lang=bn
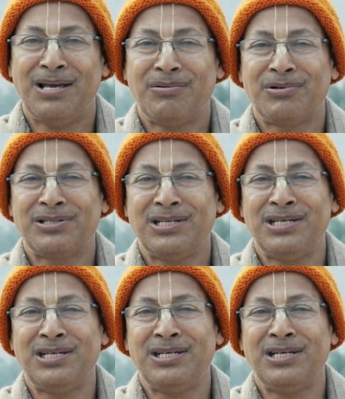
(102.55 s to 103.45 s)
এবং
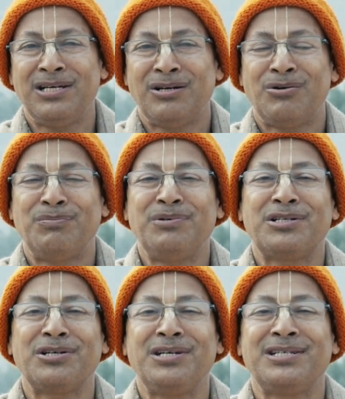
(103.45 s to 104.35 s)
যিনি খুব
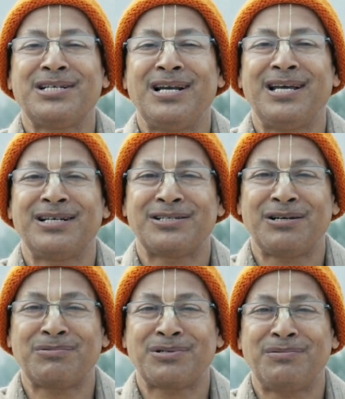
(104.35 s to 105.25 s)
বিষয়ী ছিলেন
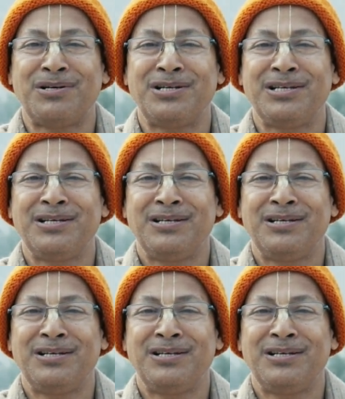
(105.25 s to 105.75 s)
সব সময়